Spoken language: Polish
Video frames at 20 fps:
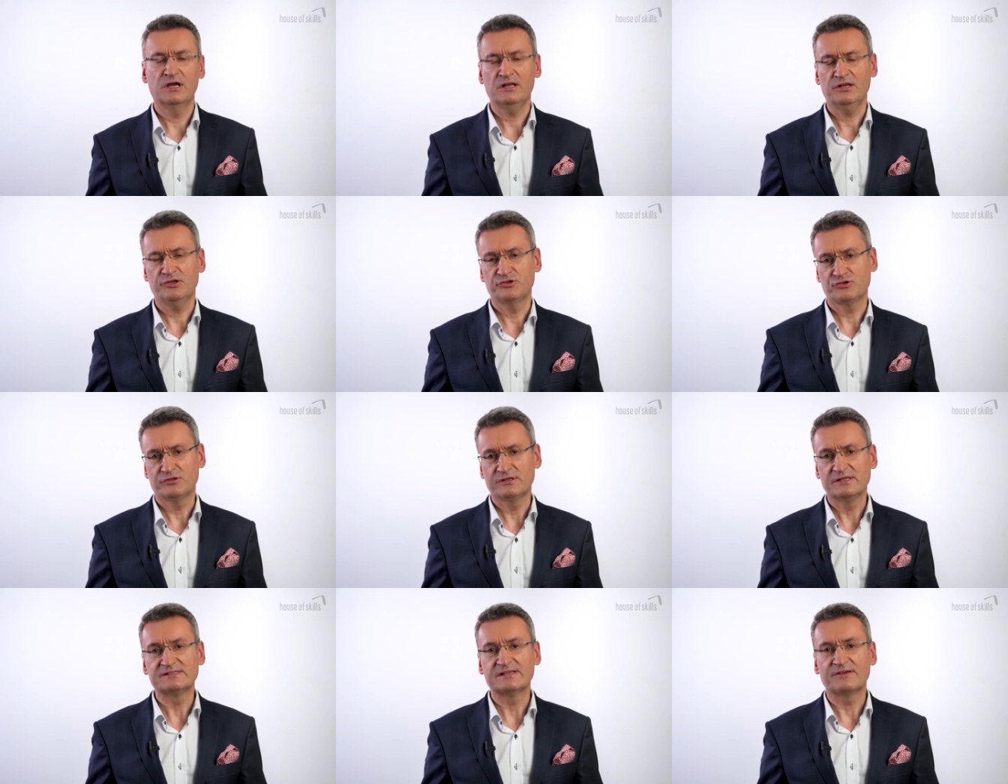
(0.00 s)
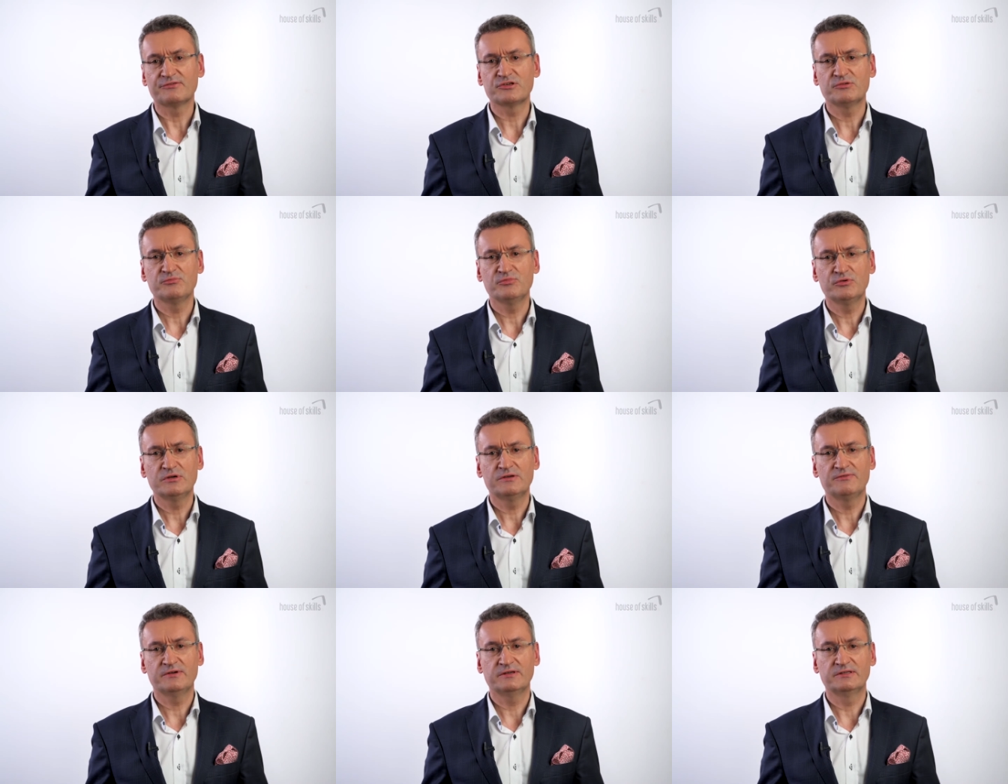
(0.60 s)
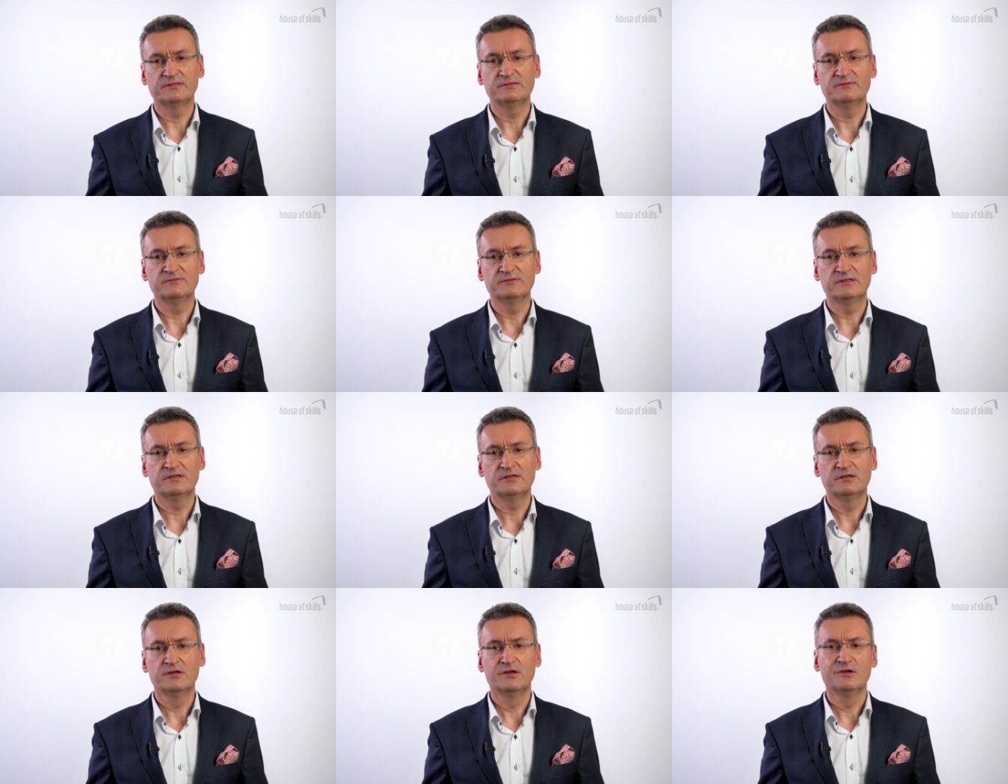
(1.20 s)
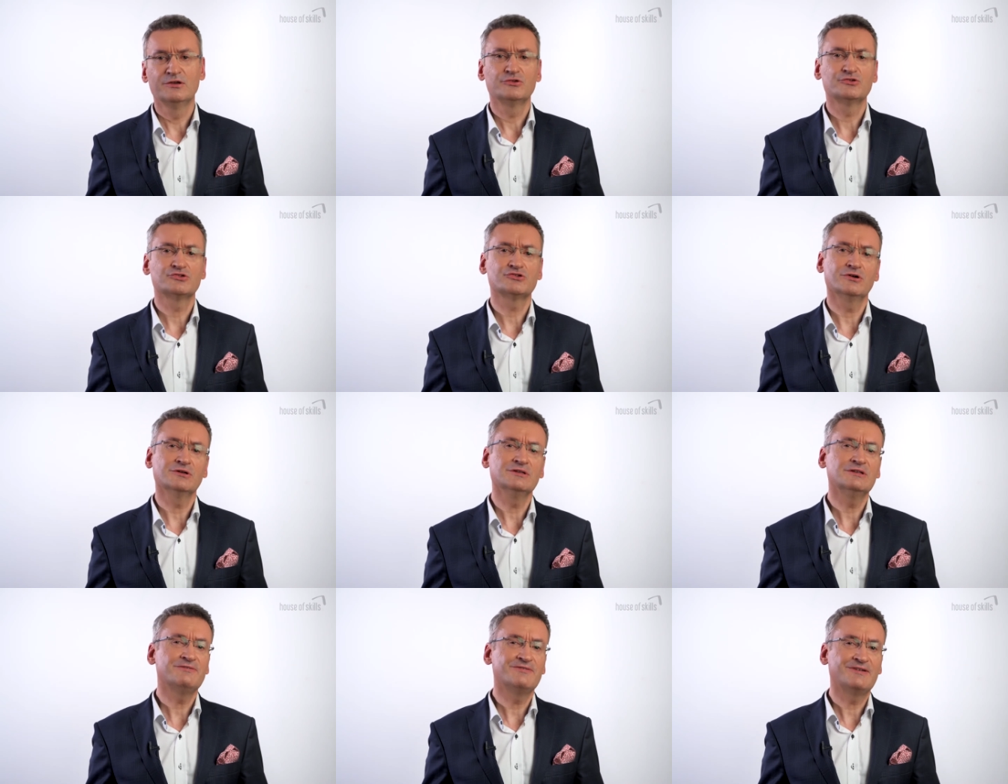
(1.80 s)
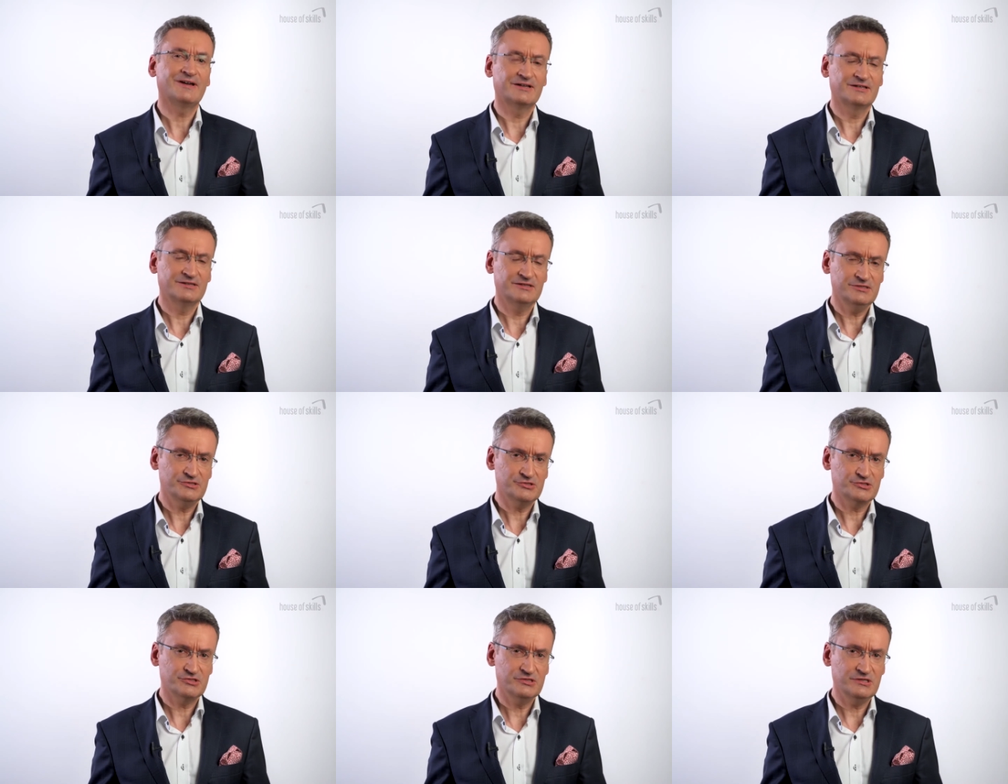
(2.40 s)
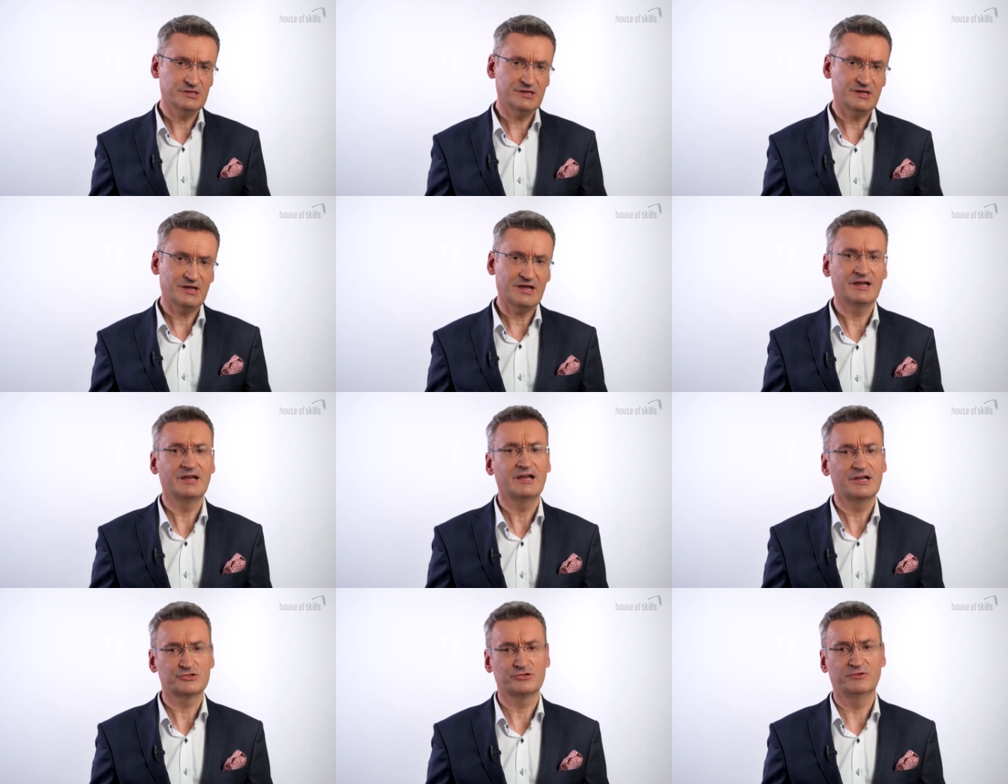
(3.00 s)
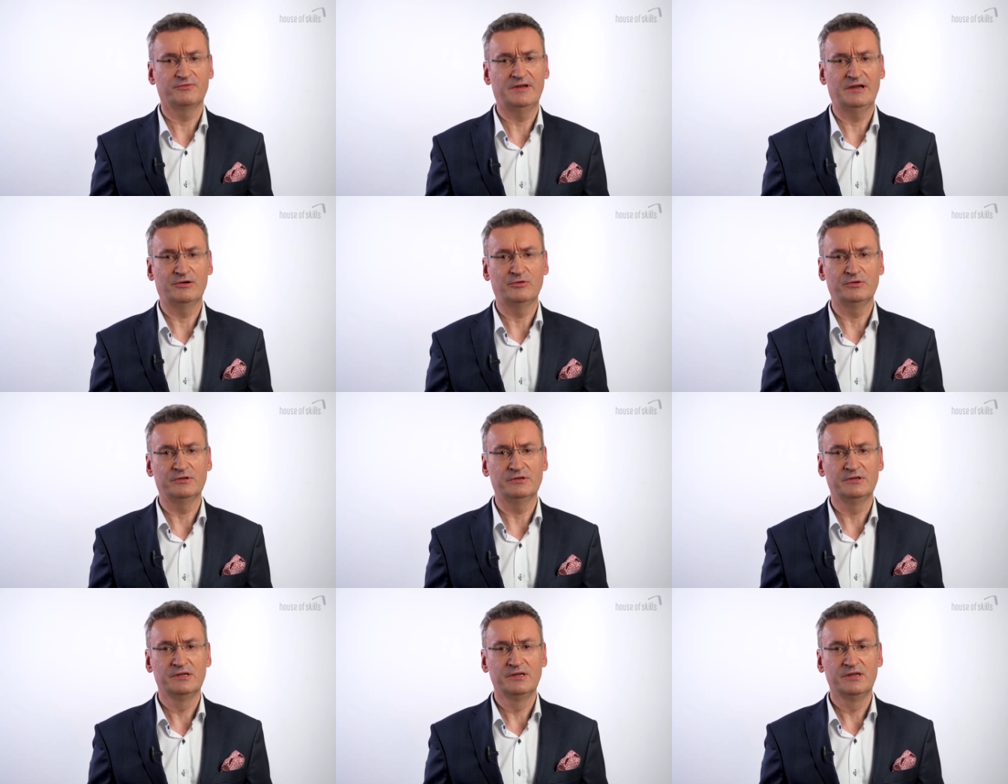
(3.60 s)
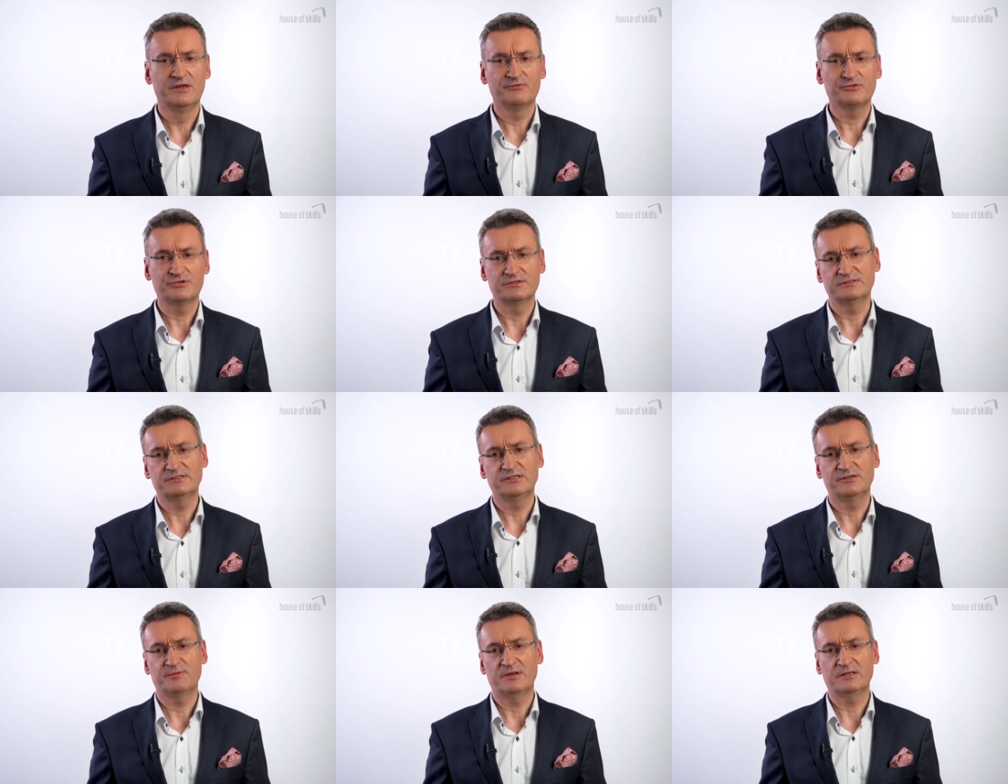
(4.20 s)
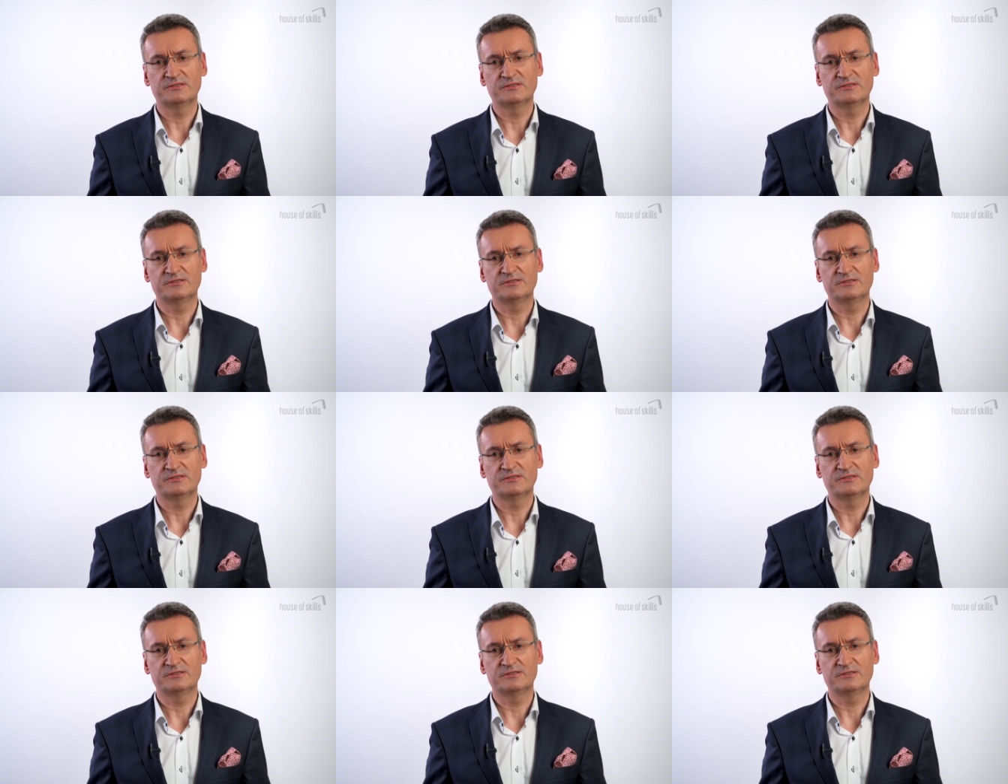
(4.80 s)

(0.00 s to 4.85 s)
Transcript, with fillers: Ale czy one zawsze były efektywne? Czy one faktycznie angażowały wszystkich